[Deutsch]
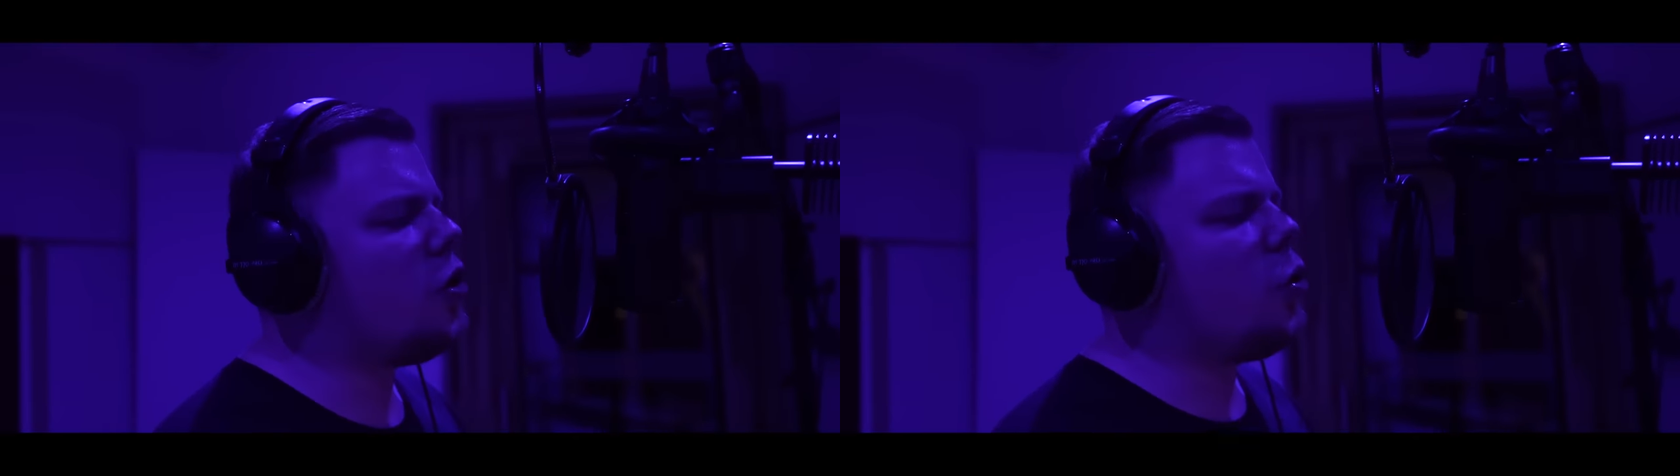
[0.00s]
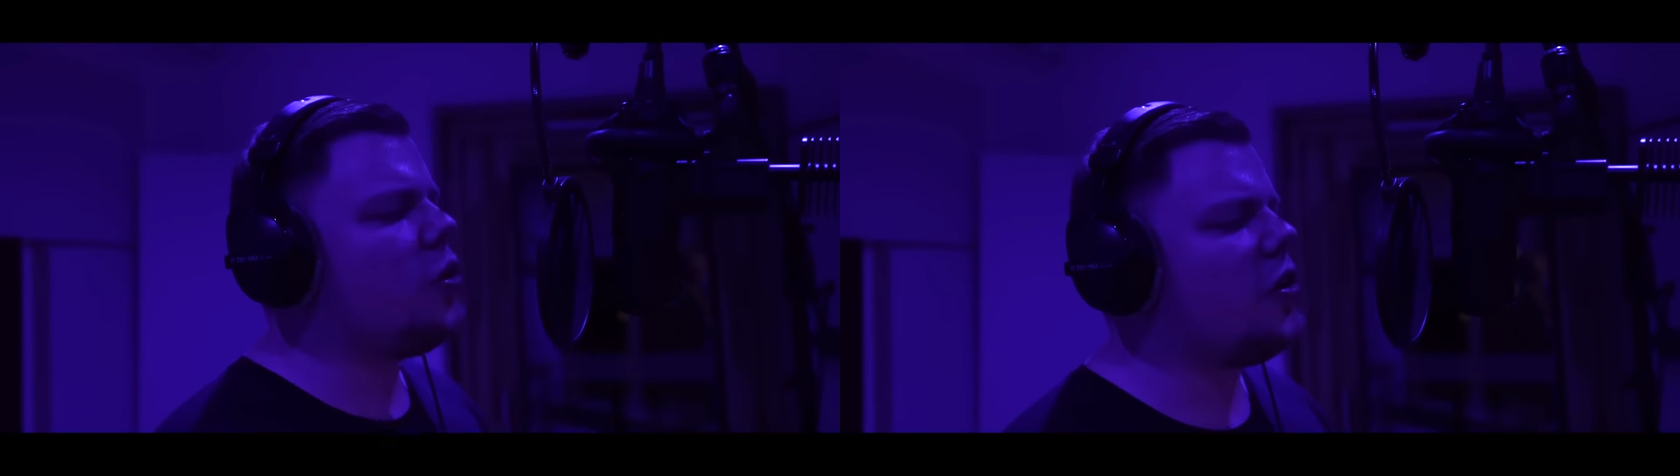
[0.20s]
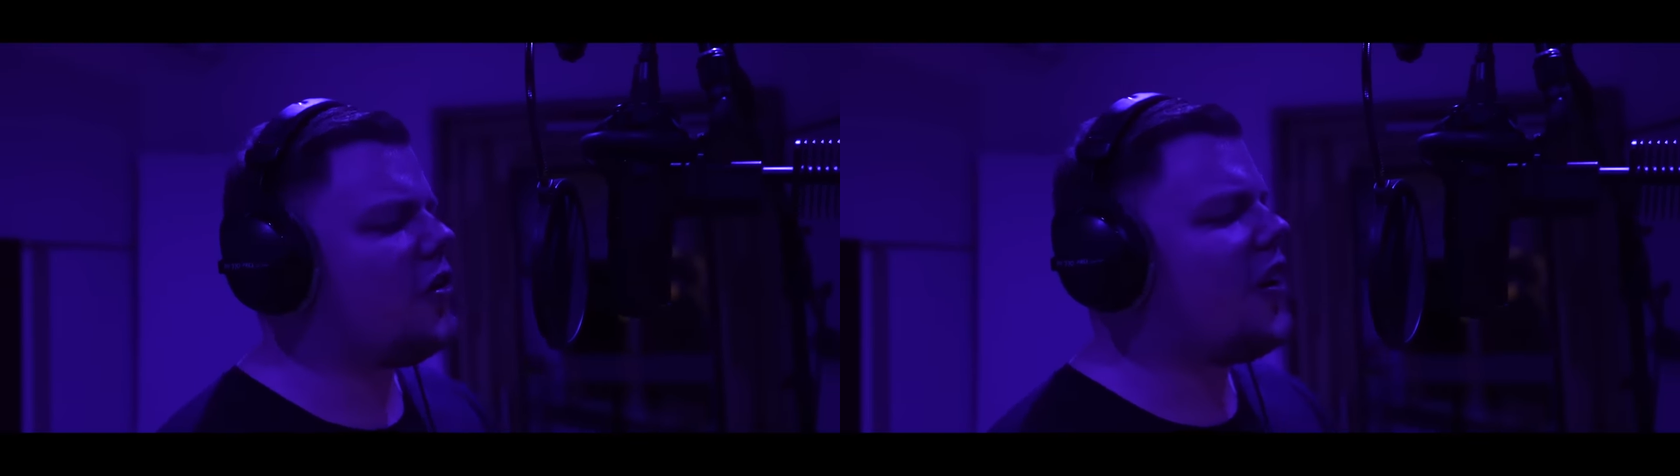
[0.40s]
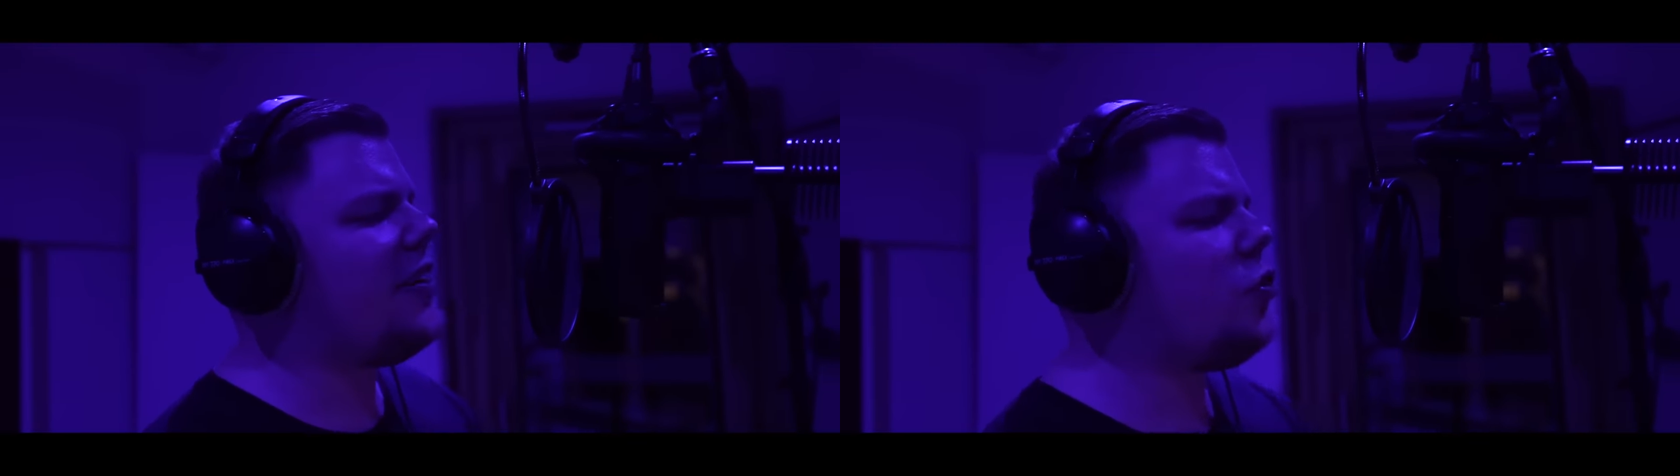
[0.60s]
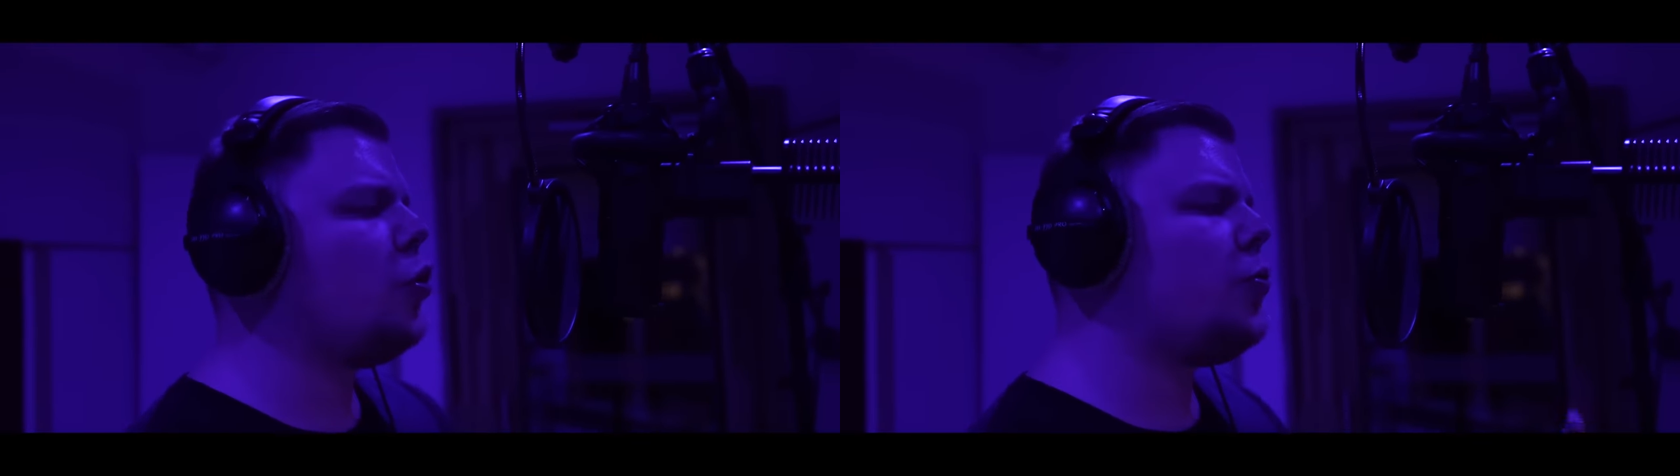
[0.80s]
gute
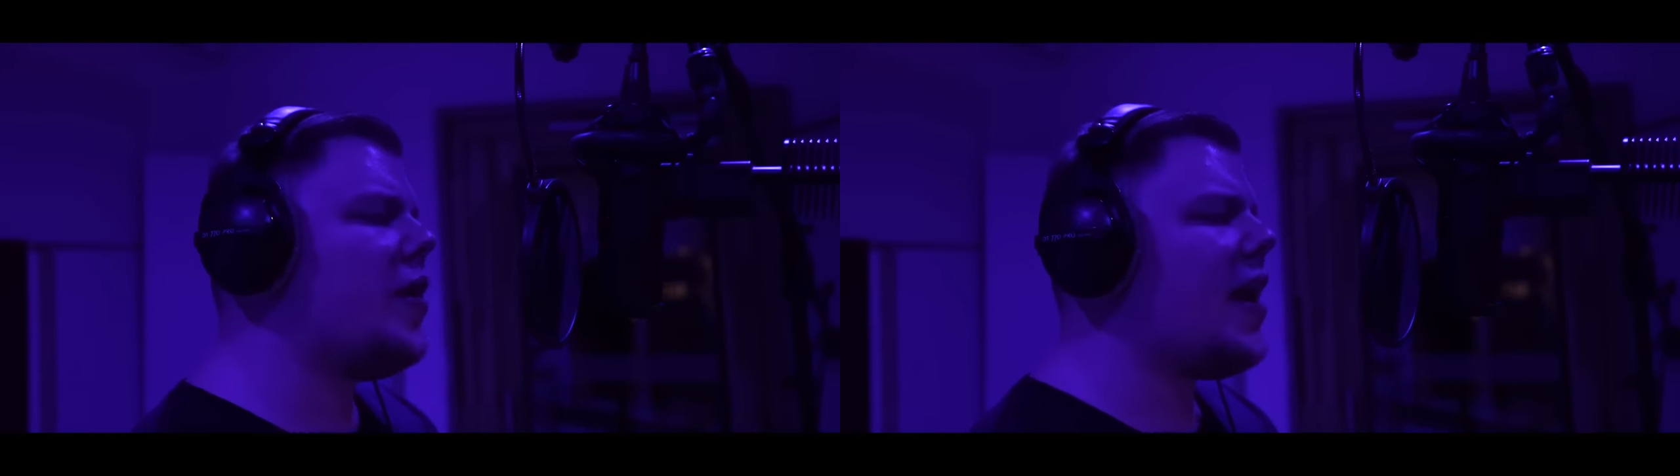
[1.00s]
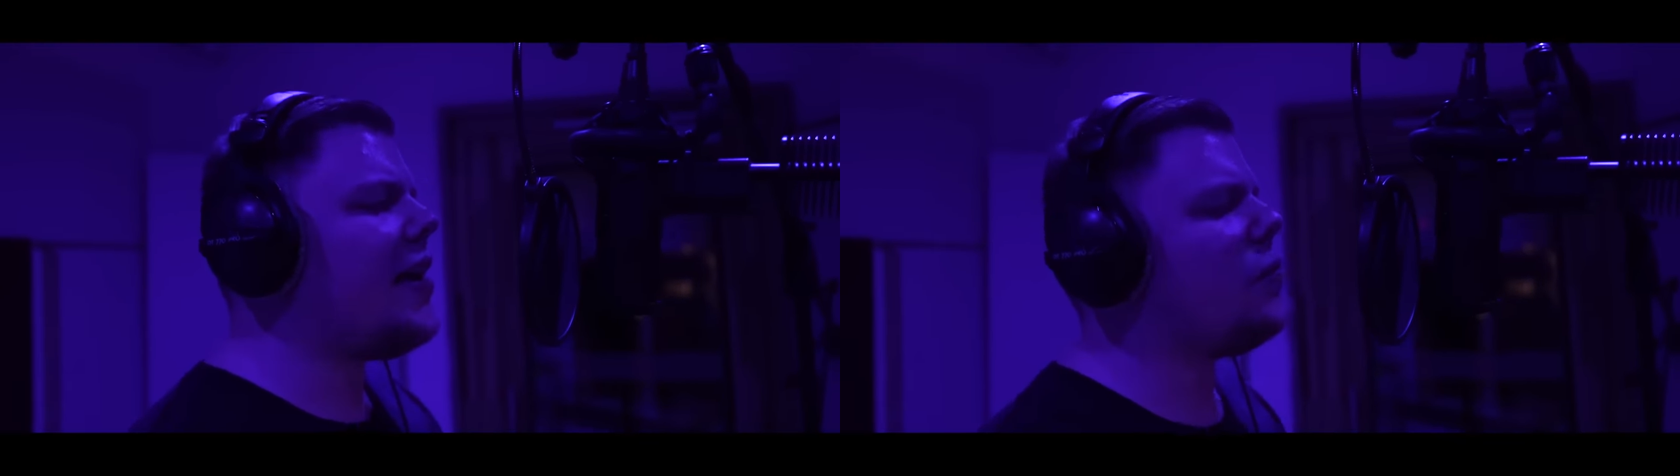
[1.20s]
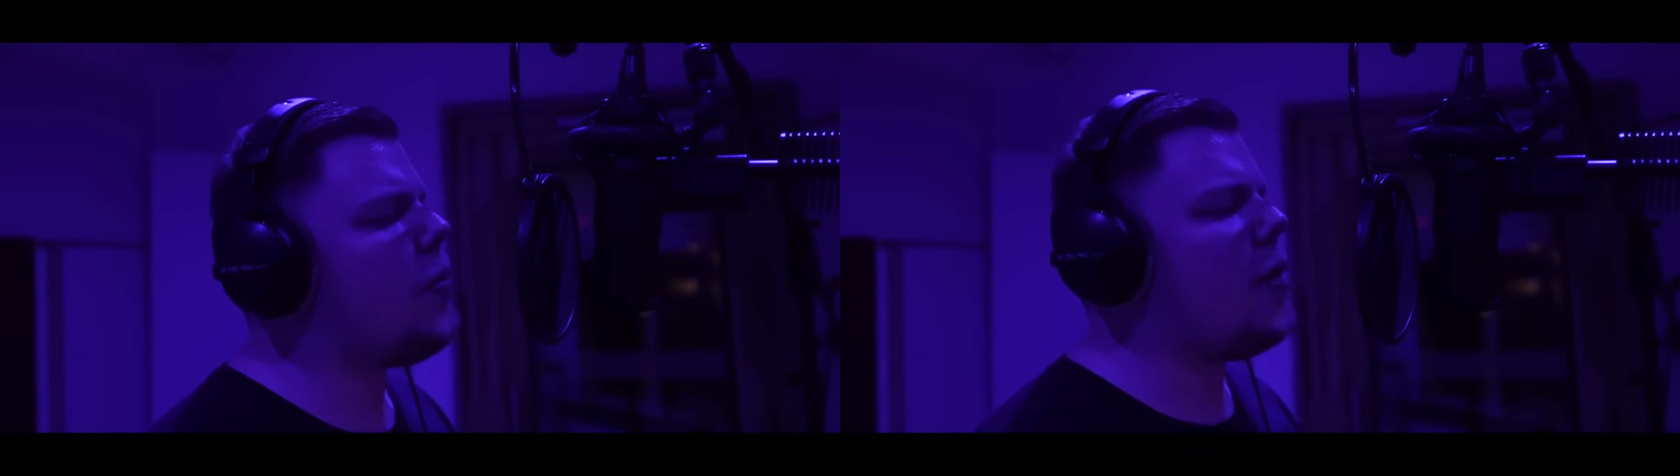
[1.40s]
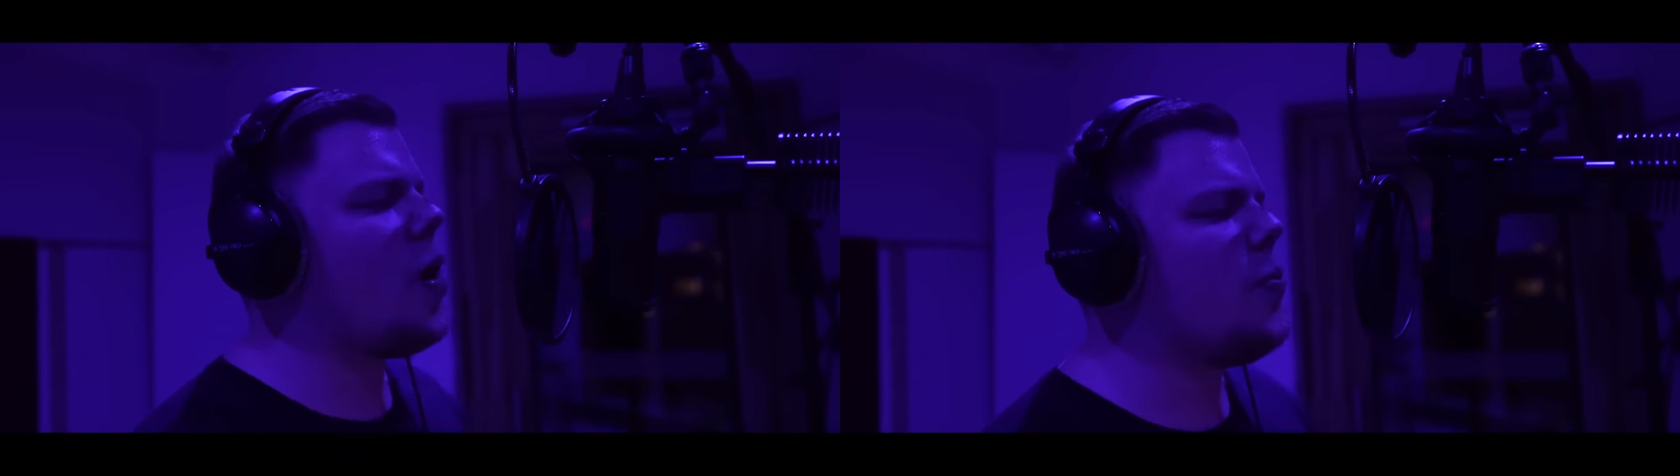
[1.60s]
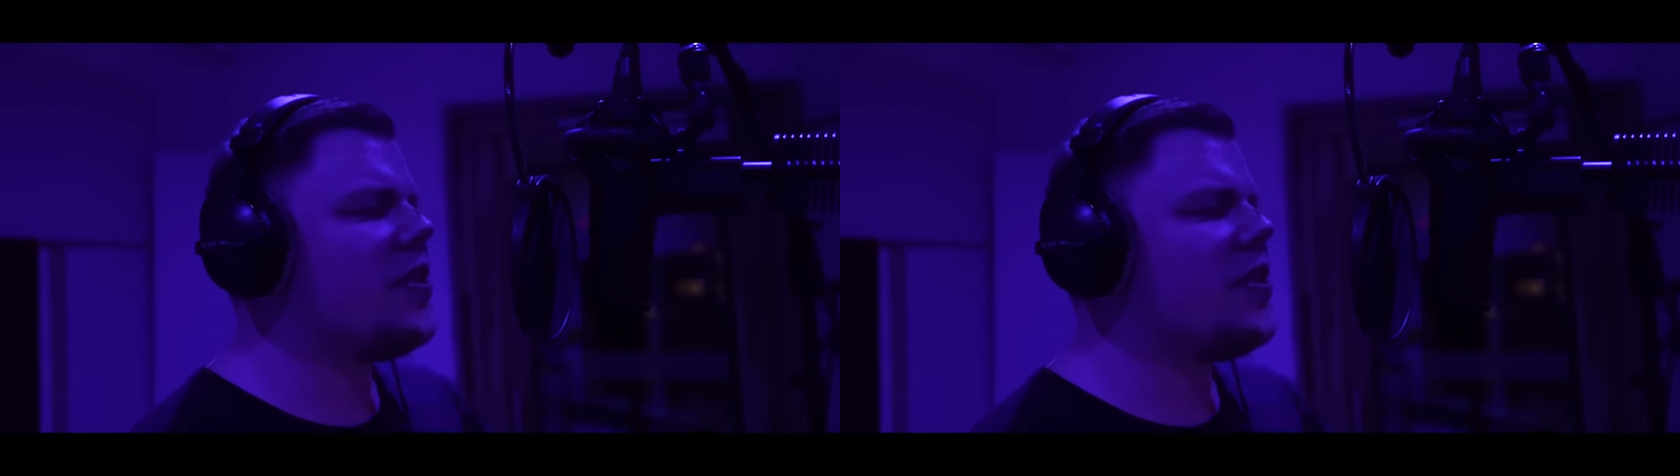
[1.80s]
Zeit, tut mir leid, Mama.